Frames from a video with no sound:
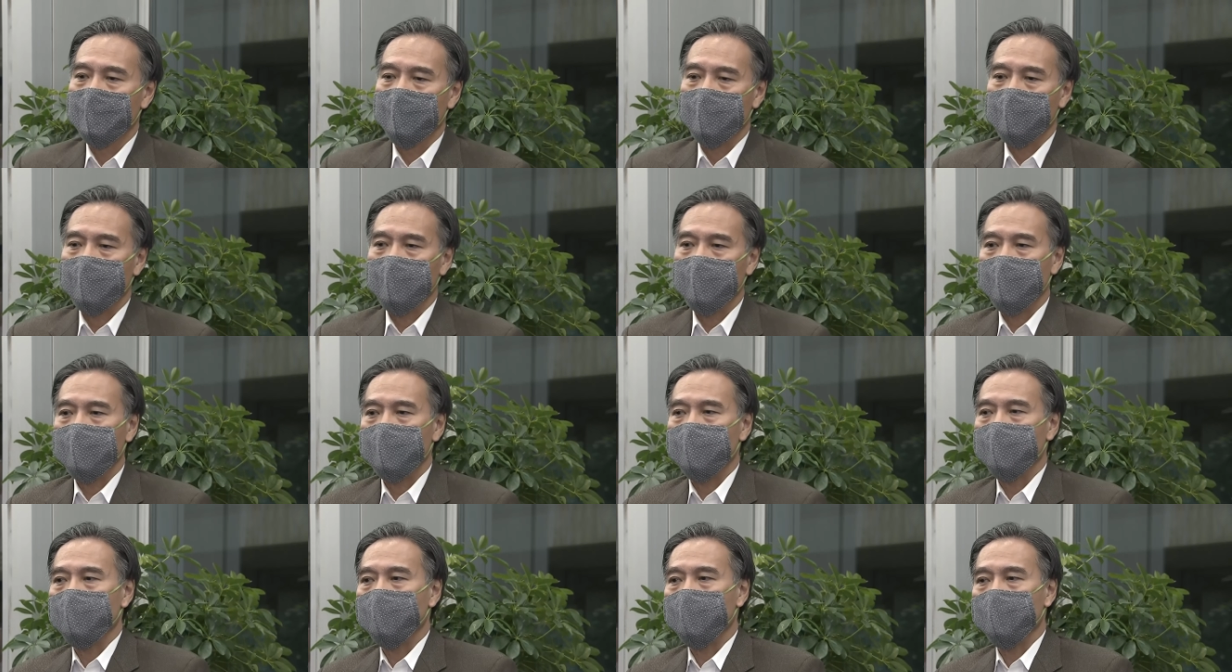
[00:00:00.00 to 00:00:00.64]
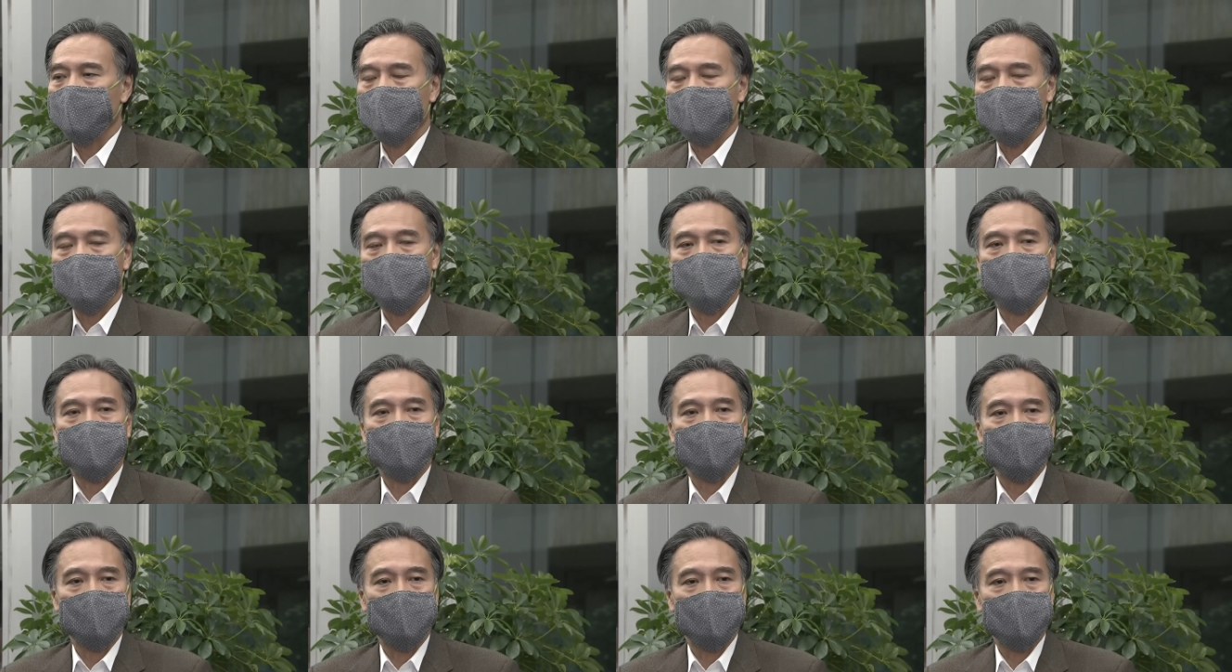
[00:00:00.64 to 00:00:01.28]
医療関係
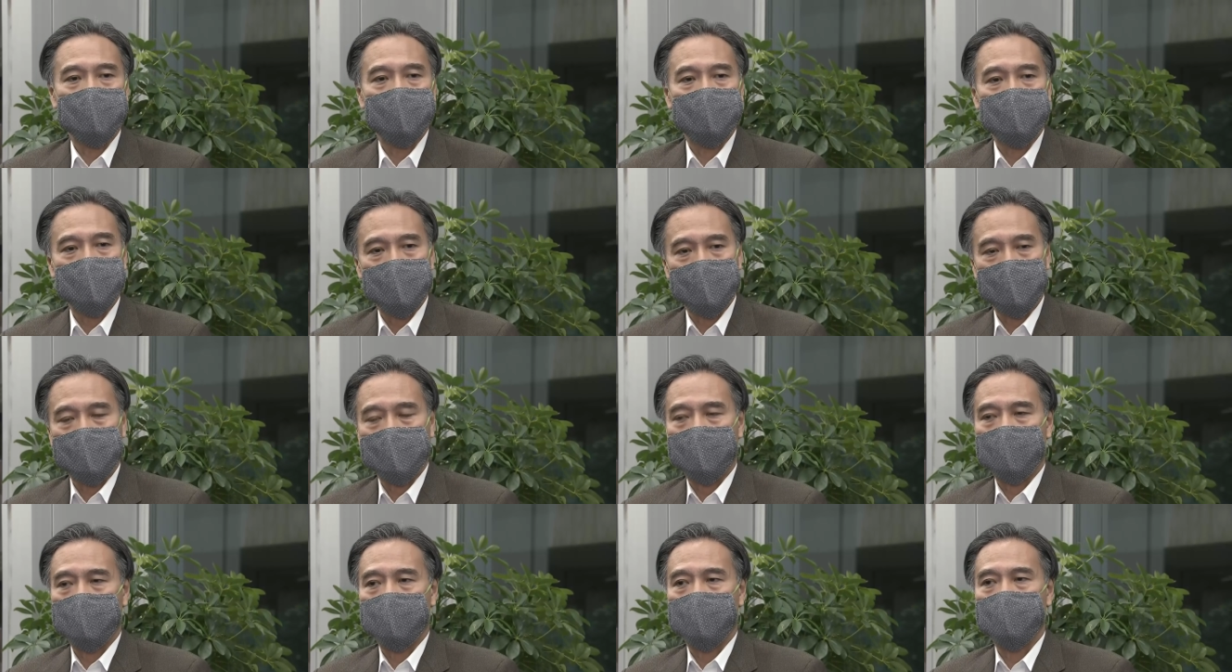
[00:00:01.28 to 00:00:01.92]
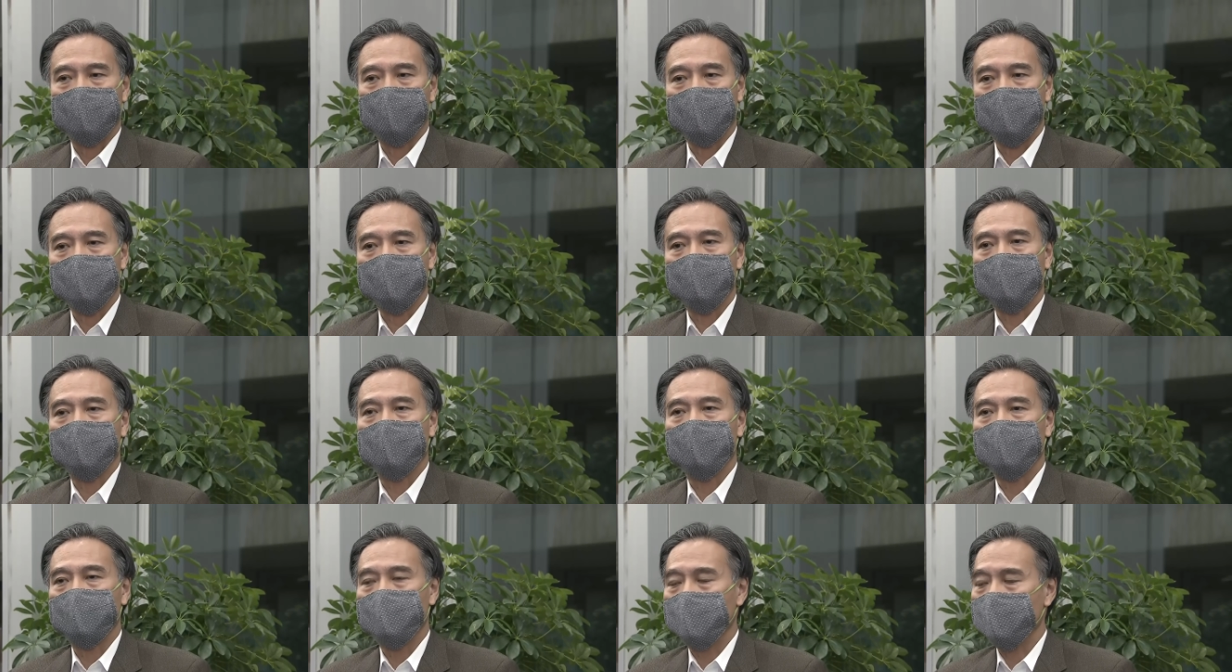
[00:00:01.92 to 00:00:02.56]
者の皆様方、医師
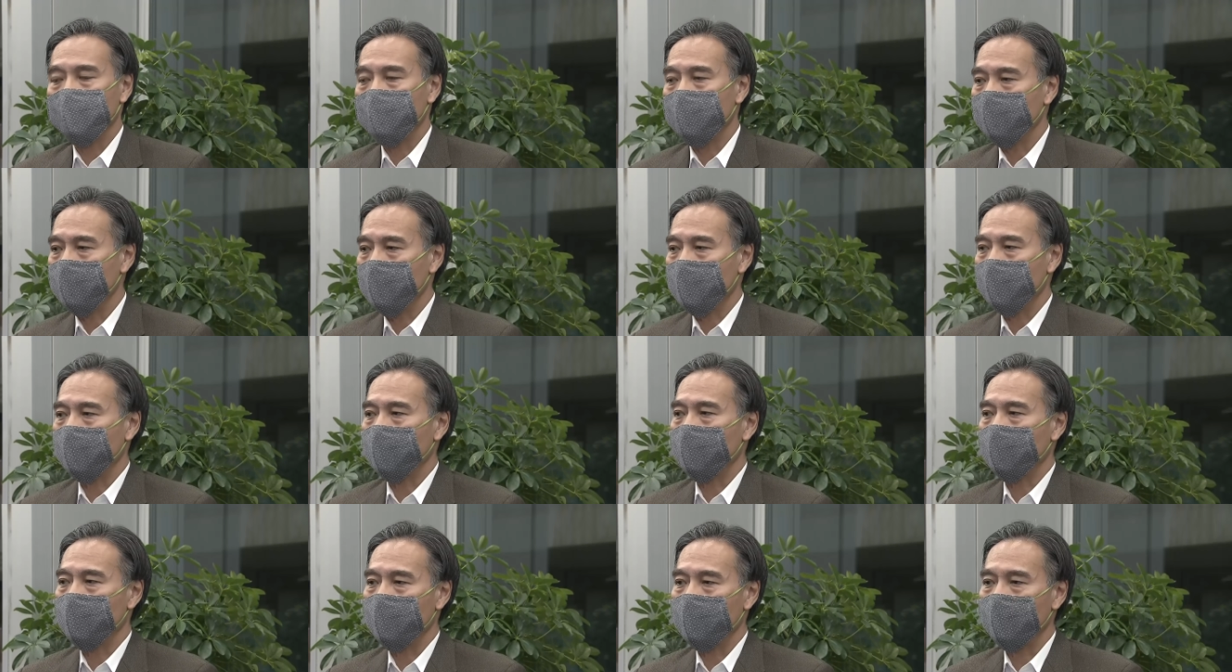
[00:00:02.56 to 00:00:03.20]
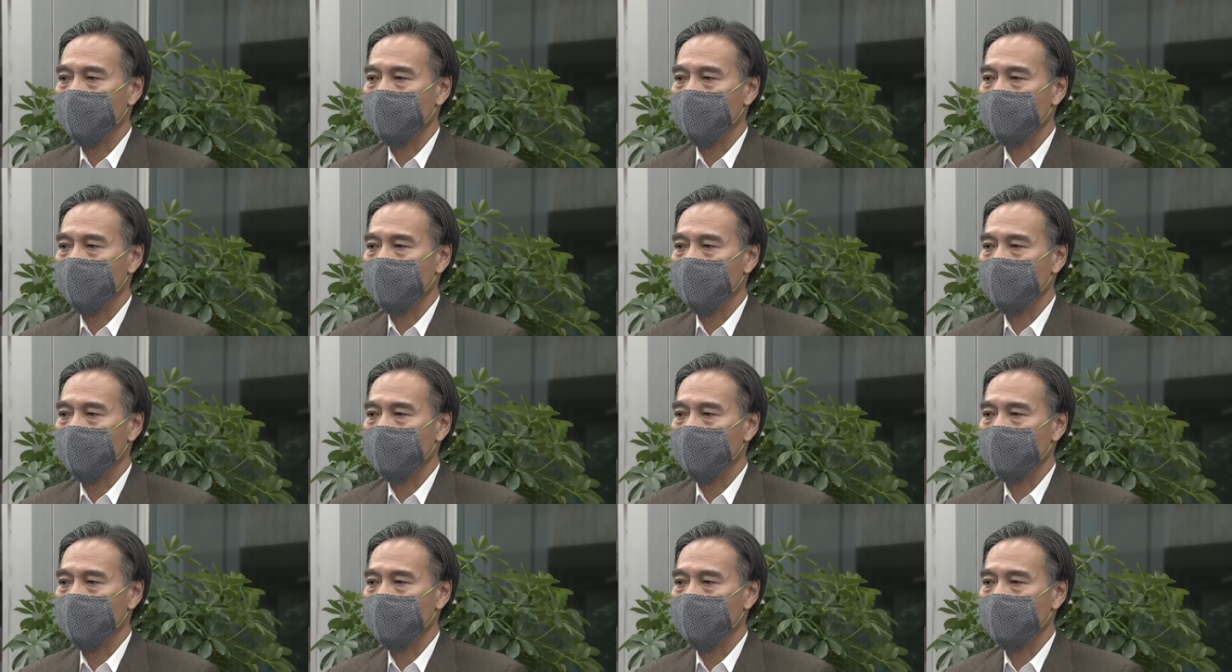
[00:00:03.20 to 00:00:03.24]
会の皆様方、